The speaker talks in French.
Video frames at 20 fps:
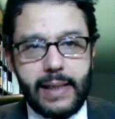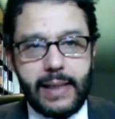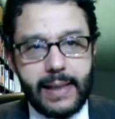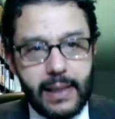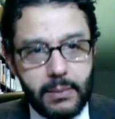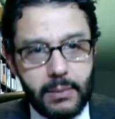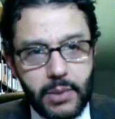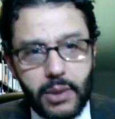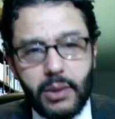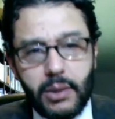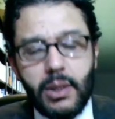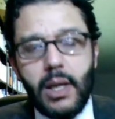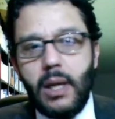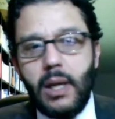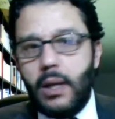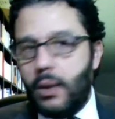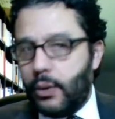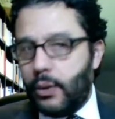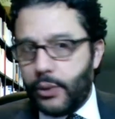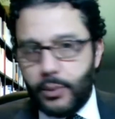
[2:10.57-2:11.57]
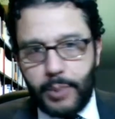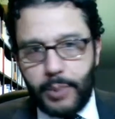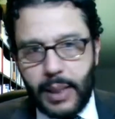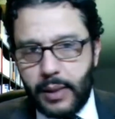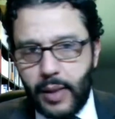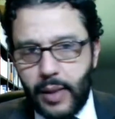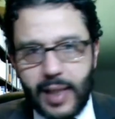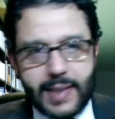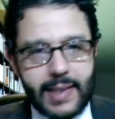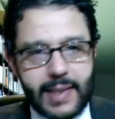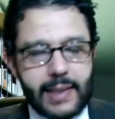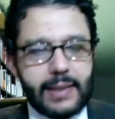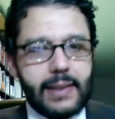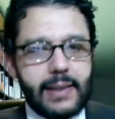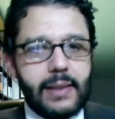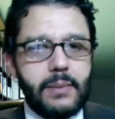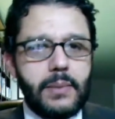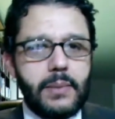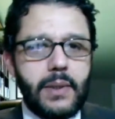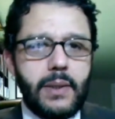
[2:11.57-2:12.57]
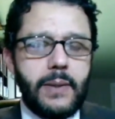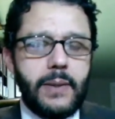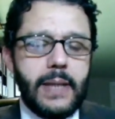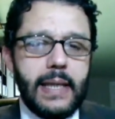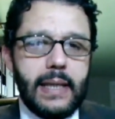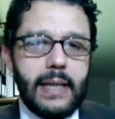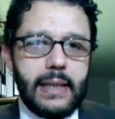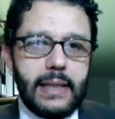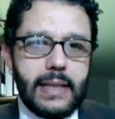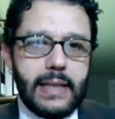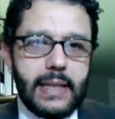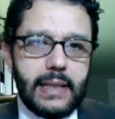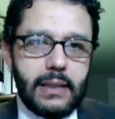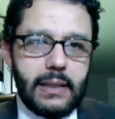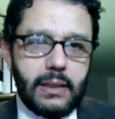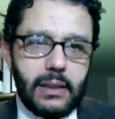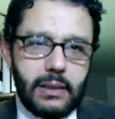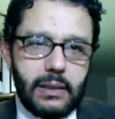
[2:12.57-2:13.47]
Également, on en parlera certainement, les,